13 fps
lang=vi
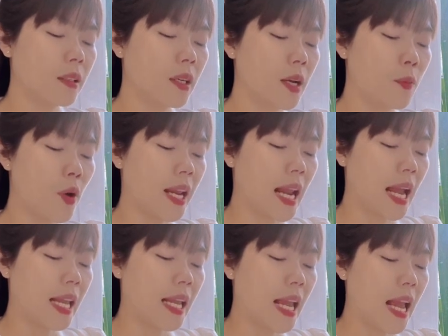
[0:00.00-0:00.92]
Thời buổi
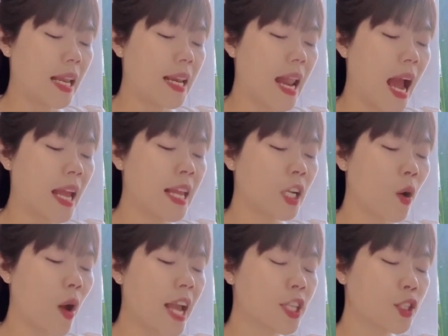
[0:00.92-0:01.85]
này đã ít
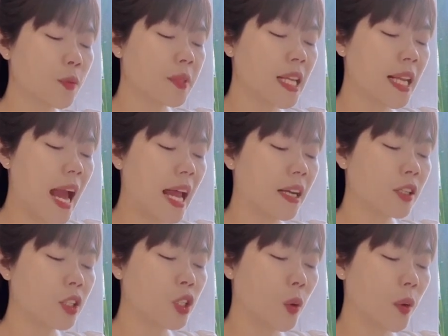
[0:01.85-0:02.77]
có ai dùng diễn
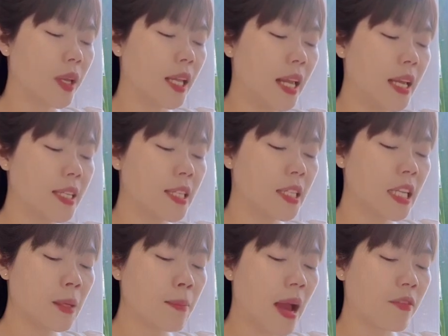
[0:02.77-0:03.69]
đàn nữa rồi, rất
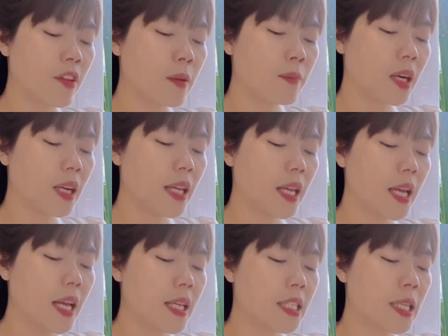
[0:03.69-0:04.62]
ít bài viết mới.
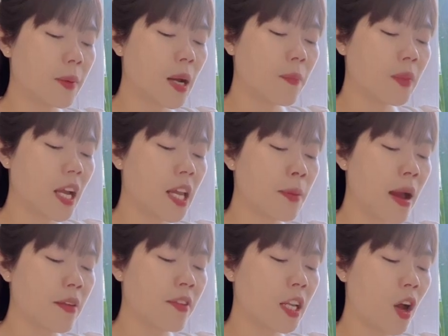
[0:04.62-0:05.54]
Diệp Khâm thấy
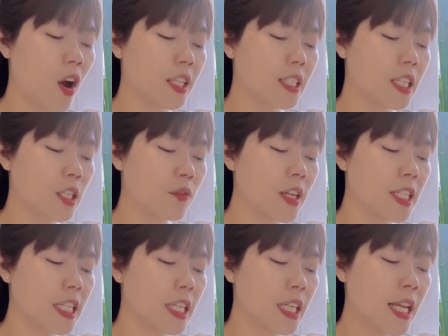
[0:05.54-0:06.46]
bài viết hỏi Trình
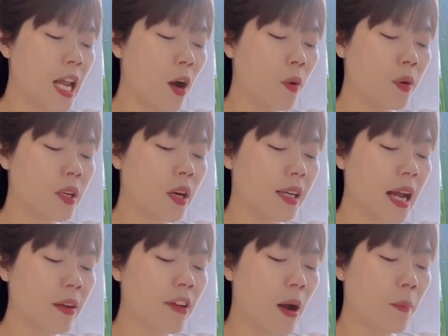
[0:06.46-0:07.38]
Phi Trì đi đâu được
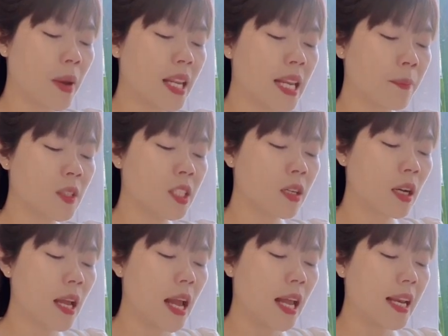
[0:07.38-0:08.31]
đăng vào mấy năm
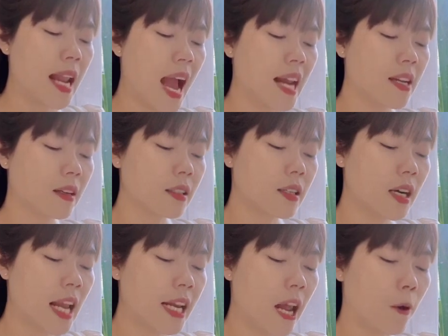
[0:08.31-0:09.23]
trước đã được
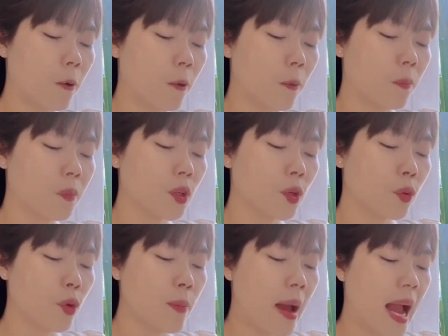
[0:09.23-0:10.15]
đưa lên đầu.
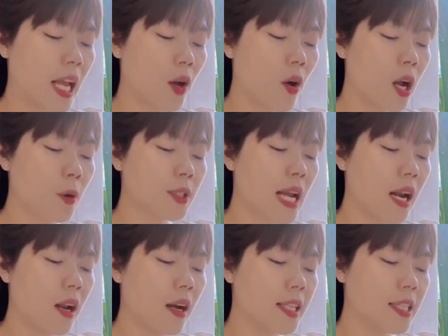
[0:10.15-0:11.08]
Cuối bài có câu
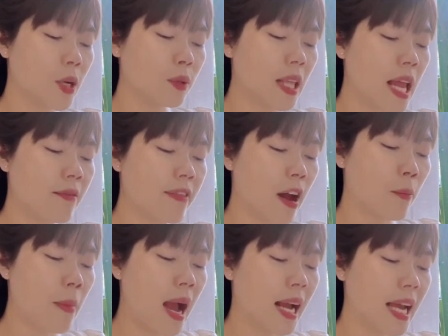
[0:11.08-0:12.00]
trả lời giấu tên
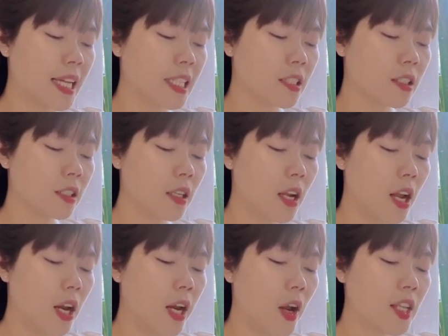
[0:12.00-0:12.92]
vào 3 ngày trước,
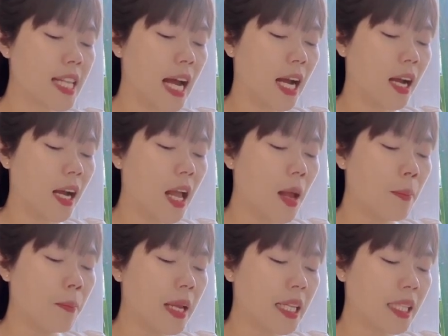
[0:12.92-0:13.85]
nói rằng
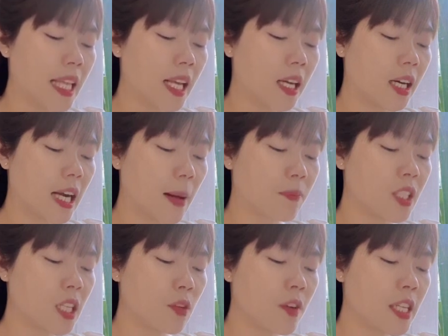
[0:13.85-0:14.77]
mình tình cờ gặp
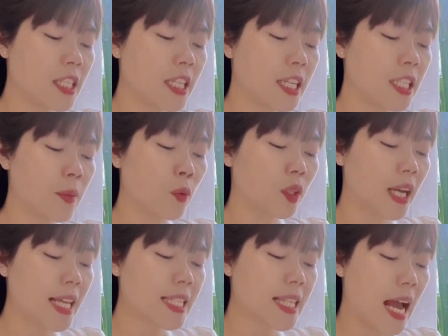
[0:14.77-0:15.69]
Trình Phi Trì trong một
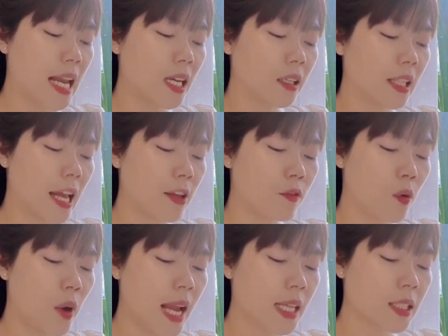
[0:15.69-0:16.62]
khách sạn ở thành
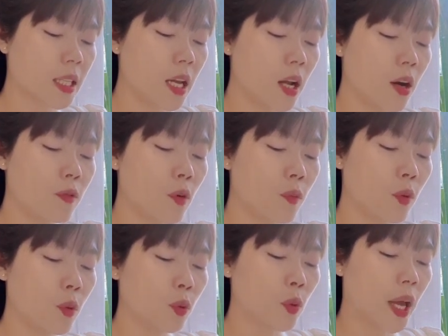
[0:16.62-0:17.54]
phố S. Phục
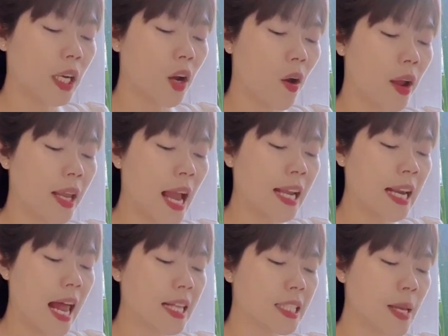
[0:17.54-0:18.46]
vụ toàn gọi
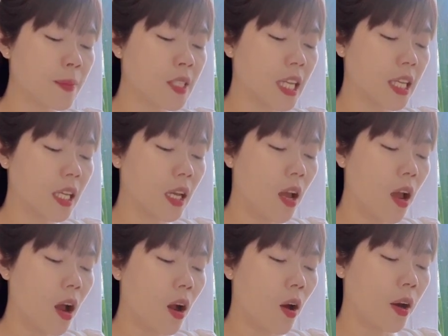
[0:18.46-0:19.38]
anh là sếp Trình,
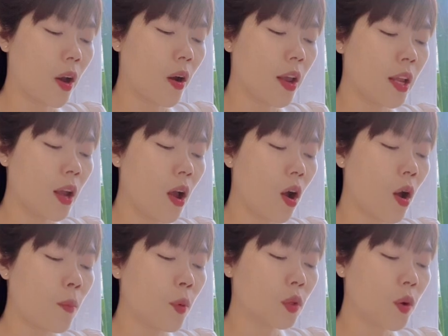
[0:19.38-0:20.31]
còn nói
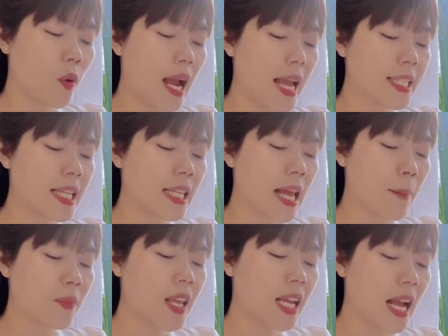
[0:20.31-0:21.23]
có một cô gái xinh
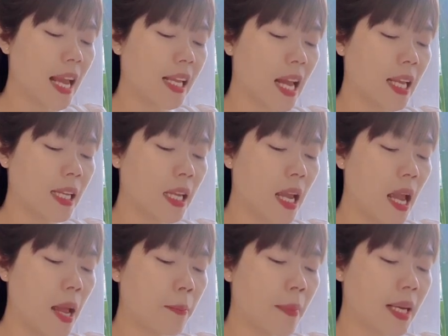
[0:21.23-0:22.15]
đẹp đi cạnh anh,
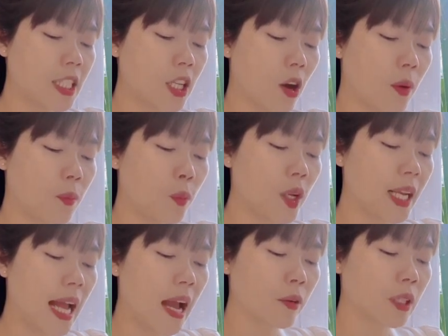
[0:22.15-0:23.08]
mắt tròn,
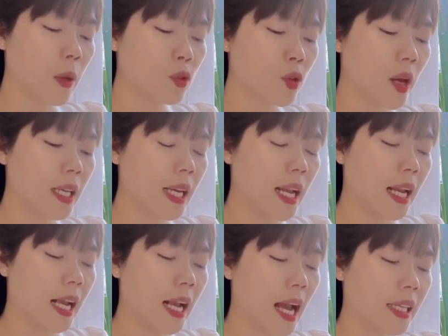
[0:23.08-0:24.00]
mũi cao, tóc xoăn,
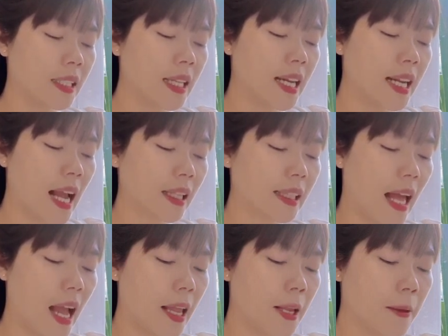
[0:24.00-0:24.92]
ngắn đến ngang
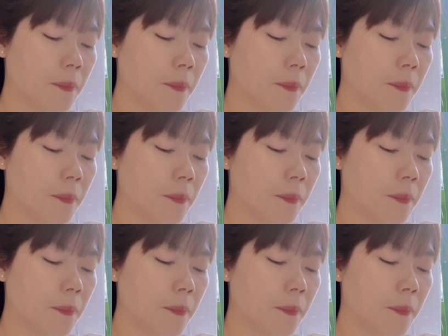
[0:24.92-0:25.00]
tai.